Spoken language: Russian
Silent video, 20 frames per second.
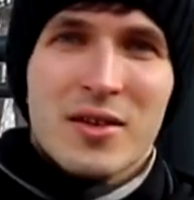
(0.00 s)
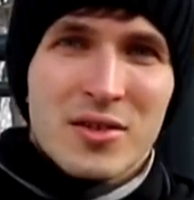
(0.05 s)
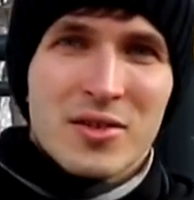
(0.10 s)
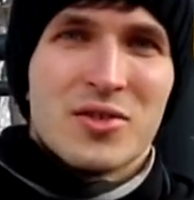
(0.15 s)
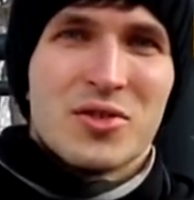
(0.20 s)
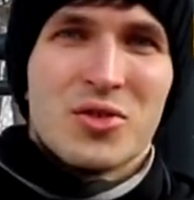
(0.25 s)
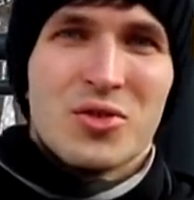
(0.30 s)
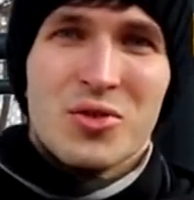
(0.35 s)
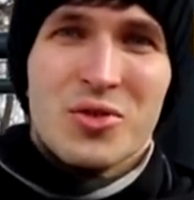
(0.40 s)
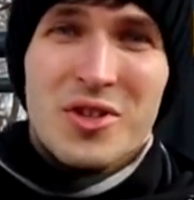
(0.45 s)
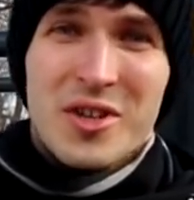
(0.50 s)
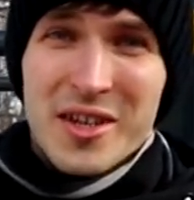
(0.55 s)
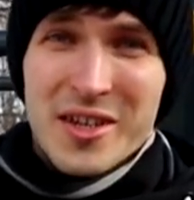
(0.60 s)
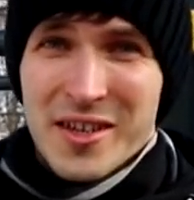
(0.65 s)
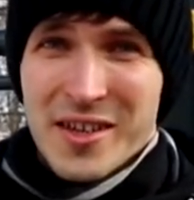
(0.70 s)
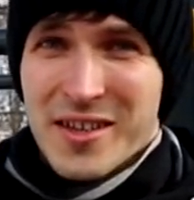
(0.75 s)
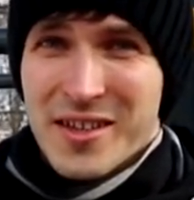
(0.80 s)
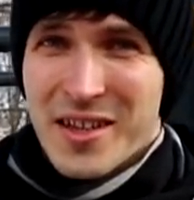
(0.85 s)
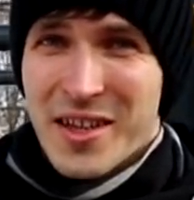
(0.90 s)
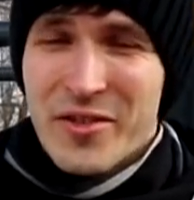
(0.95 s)

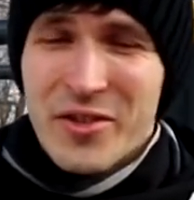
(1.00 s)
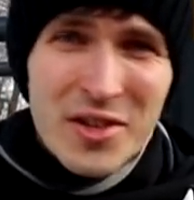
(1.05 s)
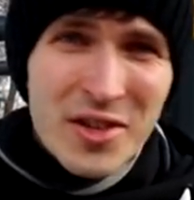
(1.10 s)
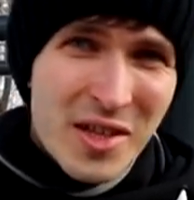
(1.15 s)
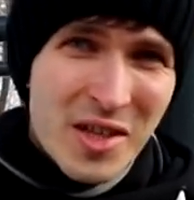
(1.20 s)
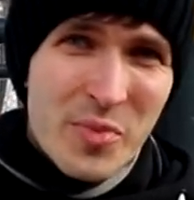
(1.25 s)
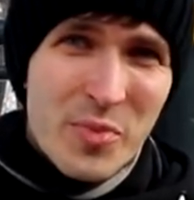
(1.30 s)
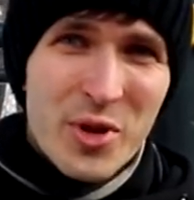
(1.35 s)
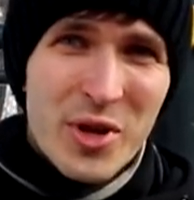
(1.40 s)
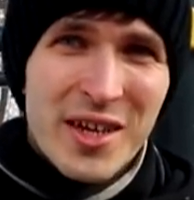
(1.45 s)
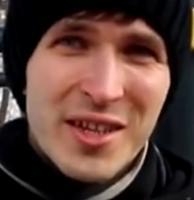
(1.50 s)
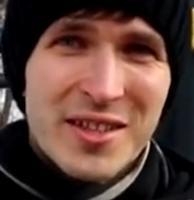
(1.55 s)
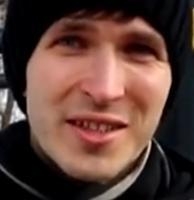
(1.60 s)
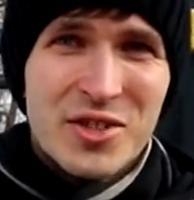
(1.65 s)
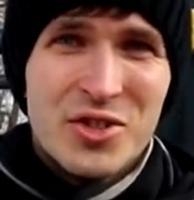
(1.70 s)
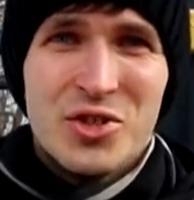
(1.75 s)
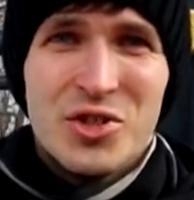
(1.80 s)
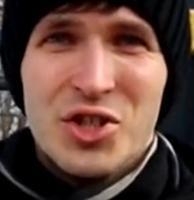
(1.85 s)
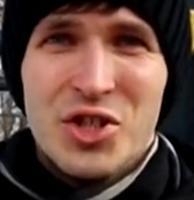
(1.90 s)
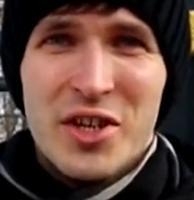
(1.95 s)
судороги. Довольно неприятное
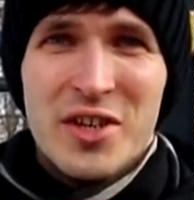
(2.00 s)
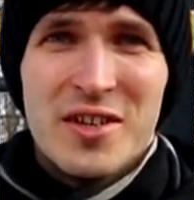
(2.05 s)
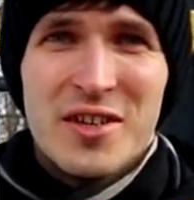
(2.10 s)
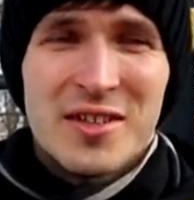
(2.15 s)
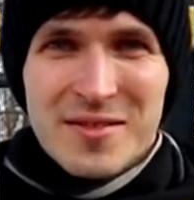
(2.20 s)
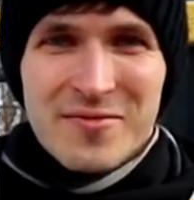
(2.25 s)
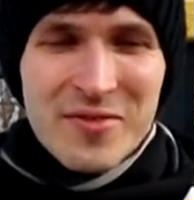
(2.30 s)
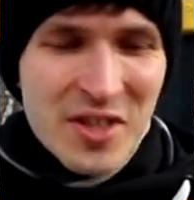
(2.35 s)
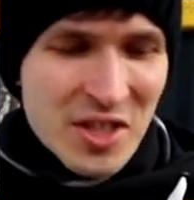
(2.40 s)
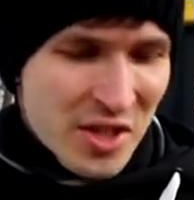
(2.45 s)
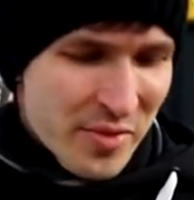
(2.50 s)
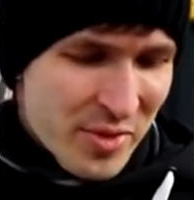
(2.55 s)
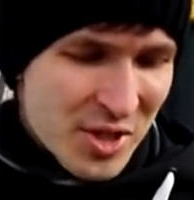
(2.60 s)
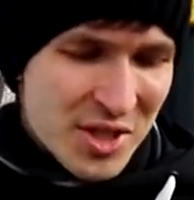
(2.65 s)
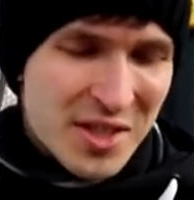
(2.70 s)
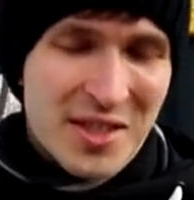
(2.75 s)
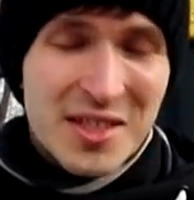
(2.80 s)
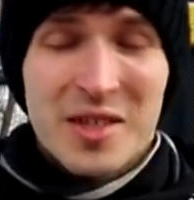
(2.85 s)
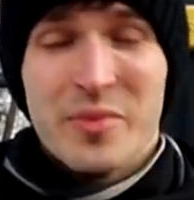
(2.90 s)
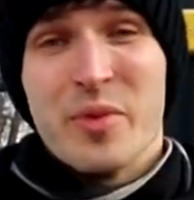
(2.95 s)
ощущение. Ваша
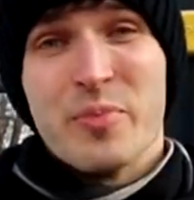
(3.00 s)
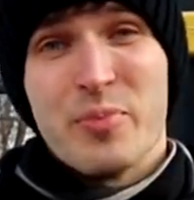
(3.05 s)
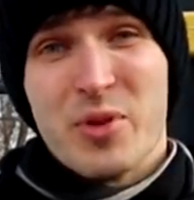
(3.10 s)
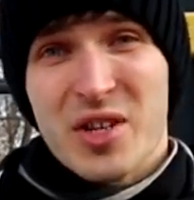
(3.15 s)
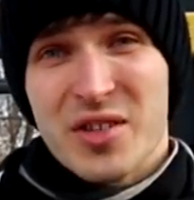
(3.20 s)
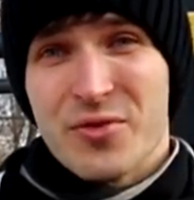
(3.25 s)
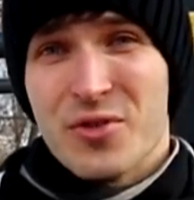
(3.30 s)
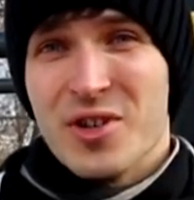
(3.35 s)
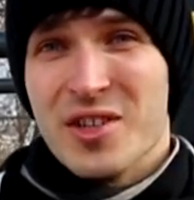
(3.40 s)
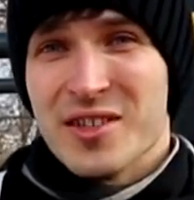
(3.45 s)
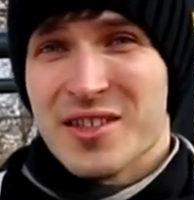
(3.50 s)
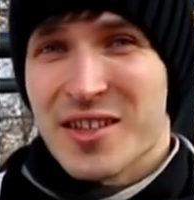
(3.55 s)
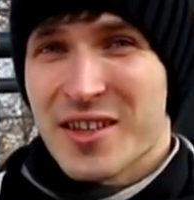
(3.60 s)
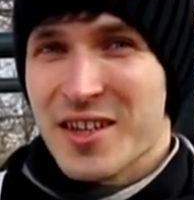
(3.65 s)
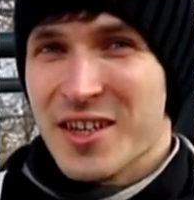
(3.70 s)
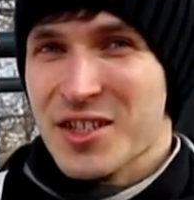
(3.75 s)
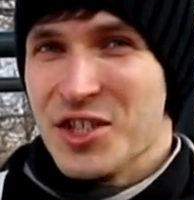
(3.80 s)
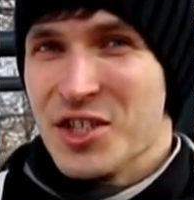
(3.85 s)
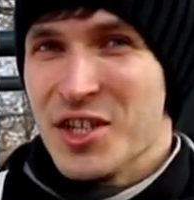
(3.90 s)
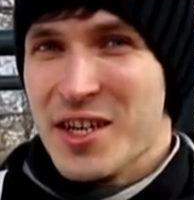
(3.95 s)
мышца самопроизвольно
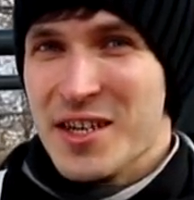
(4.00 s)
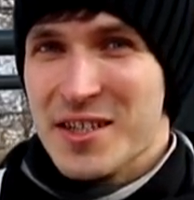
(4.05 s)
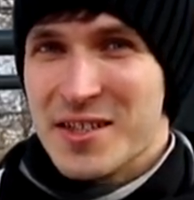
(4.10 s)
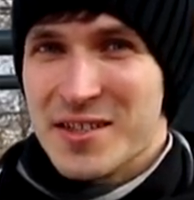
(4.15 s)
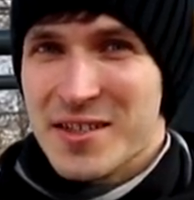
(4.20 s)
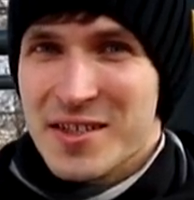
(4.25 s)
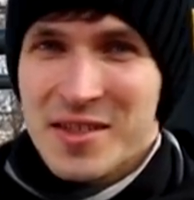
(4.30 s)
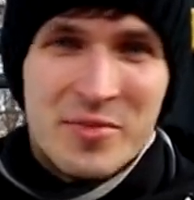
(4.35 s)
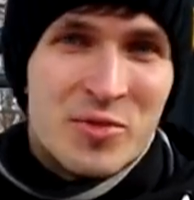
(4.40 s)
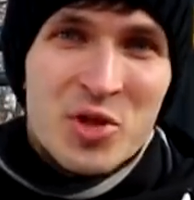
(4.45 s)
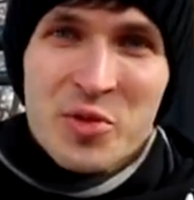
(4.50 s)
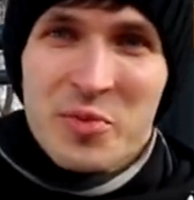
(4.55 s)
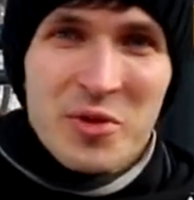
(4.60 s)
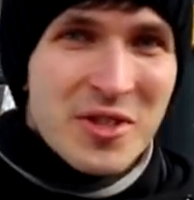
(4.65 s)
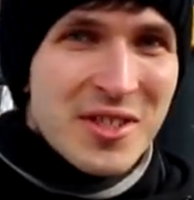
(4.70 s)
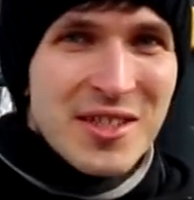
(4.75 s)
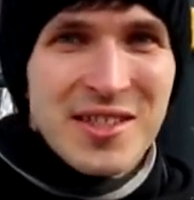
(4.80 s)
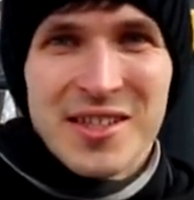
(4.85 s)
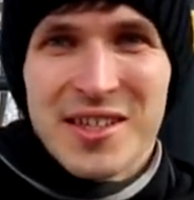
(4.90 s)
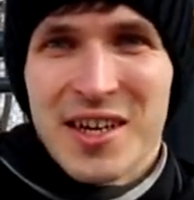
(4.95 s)
сокращаются. Это может
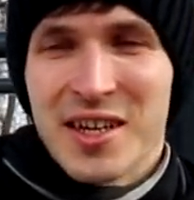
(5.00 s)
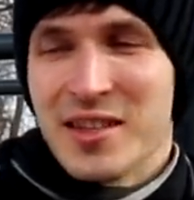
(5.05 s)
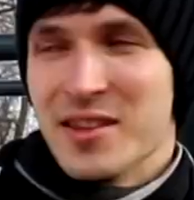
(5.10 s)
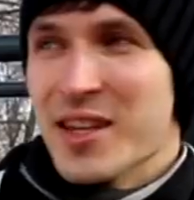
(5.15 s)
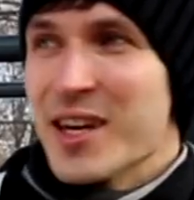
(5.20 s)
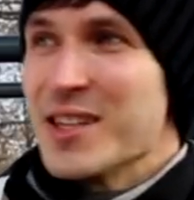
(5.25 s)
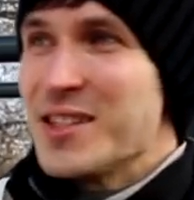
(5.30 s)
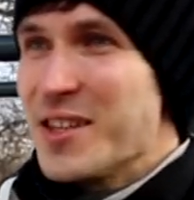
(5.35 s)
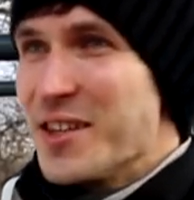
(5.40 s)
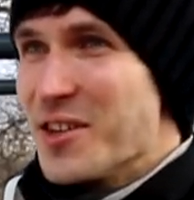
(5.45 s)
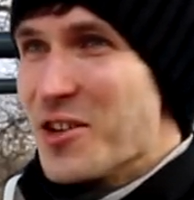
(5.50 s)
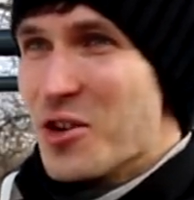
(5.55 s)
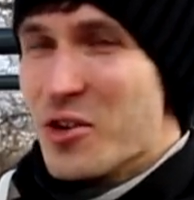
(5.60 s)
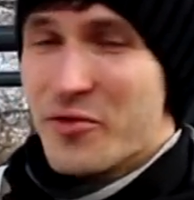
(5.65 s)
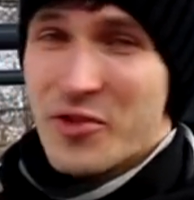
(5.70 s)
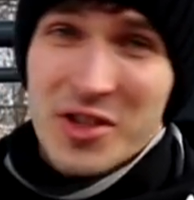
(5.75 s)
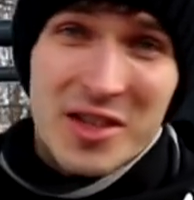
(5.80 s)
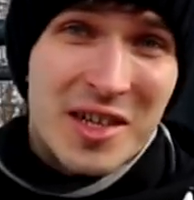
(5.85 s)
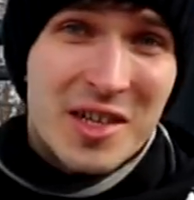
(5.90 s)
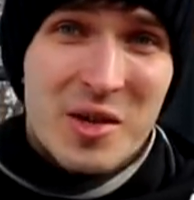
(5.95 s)
произойти как на
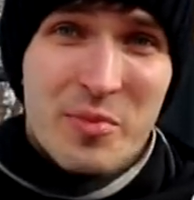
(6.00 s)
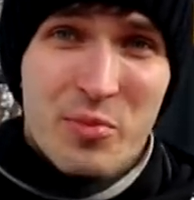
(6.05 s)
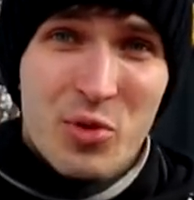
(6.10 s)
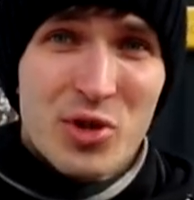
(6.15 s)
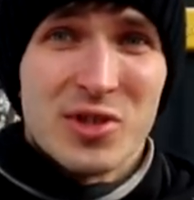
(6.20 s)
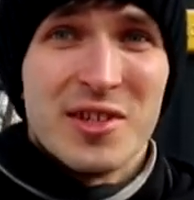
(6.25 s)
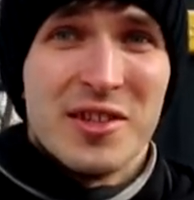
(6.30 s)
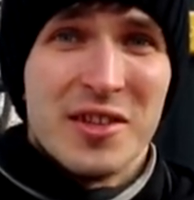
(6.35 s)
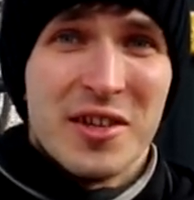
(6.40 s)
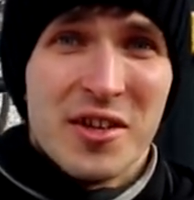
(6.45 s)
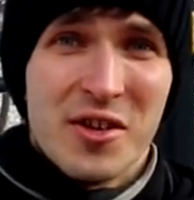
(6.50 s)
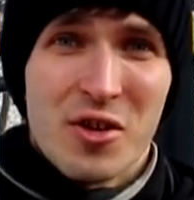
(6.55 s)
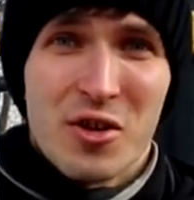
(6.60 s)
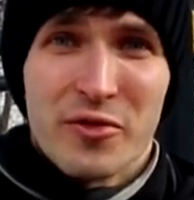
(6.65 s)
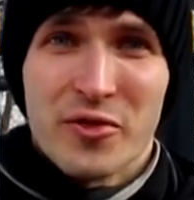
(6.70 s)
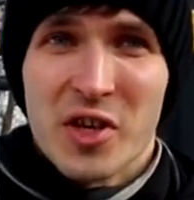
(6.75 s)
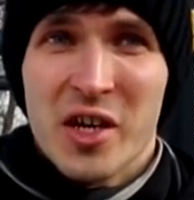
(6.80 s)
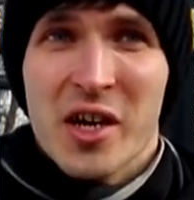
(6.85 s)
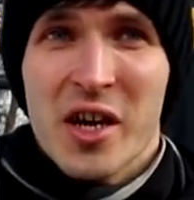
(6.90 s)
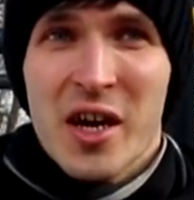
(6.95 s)
тренировке, так и после
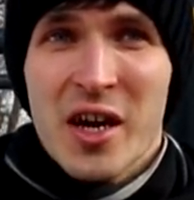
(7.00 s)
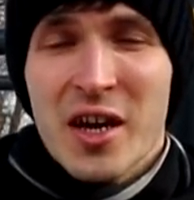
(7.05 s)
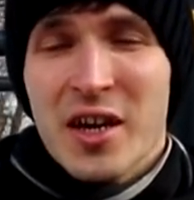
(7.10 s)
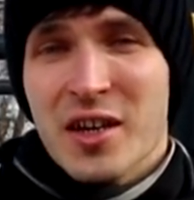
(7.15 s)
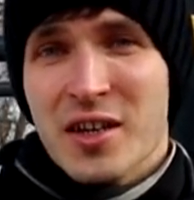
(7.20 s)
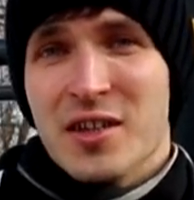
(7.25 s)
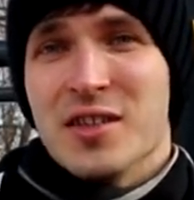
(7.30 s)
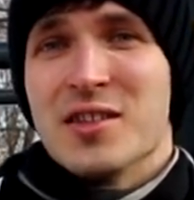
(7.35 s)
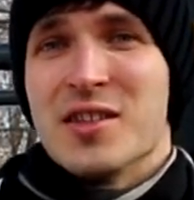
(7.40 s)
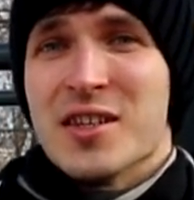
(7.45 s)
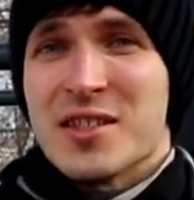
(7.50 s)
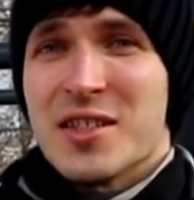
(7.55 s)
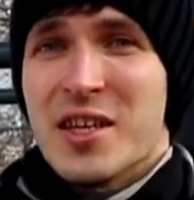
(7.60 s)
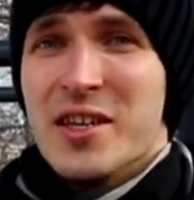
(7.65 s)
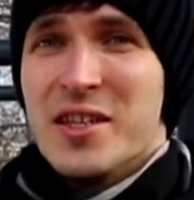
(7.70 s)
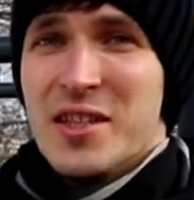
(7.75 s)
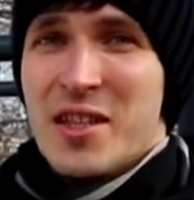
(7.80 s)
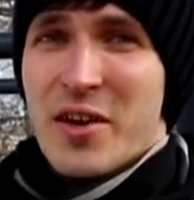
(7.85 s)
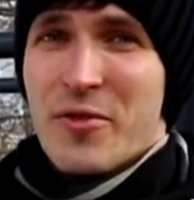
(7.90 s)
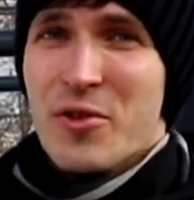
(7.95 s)
тренировки. И
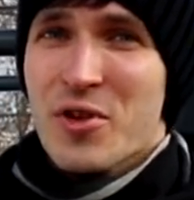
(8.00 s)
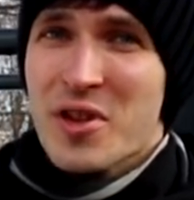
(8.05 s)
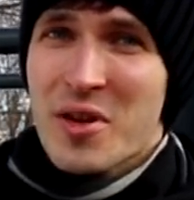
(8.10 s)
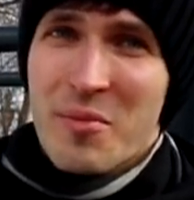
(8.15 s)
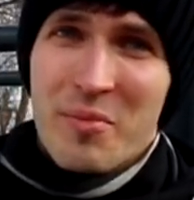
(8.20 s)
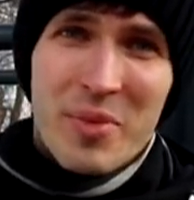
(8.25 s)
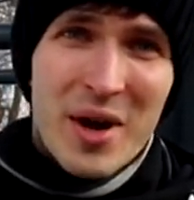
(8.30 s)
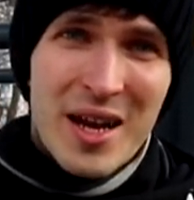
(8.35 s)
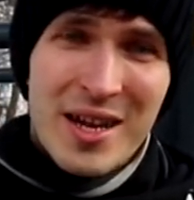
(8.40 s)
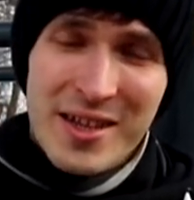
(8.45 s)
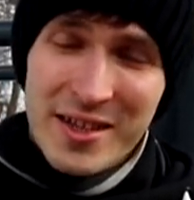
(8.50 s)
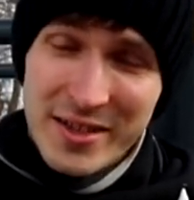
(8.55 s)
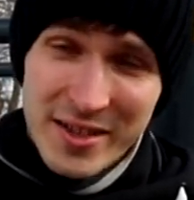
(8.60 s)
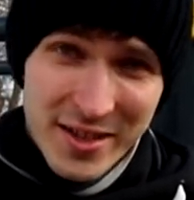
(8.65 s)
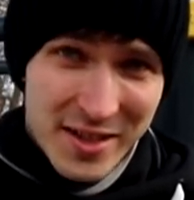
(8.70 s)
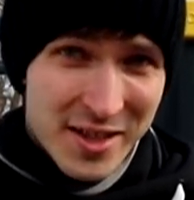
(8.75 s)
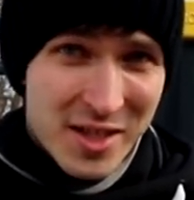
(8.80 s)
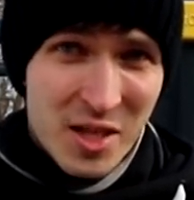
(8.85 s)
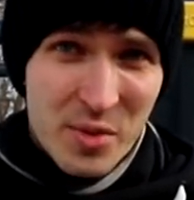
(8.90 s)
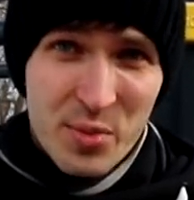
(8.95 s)
доставить довольно
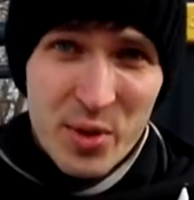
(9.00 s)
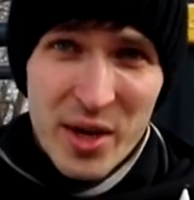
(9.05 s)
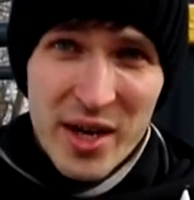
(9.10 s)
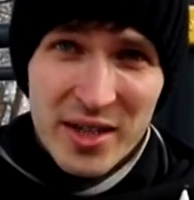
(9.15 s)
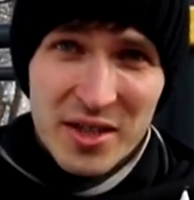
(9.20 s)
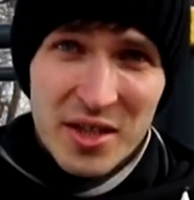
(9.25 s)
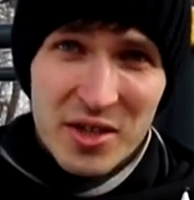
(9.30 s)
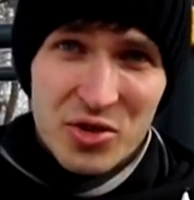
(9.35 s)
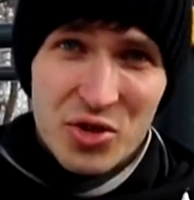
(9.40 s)
болезненное неприятное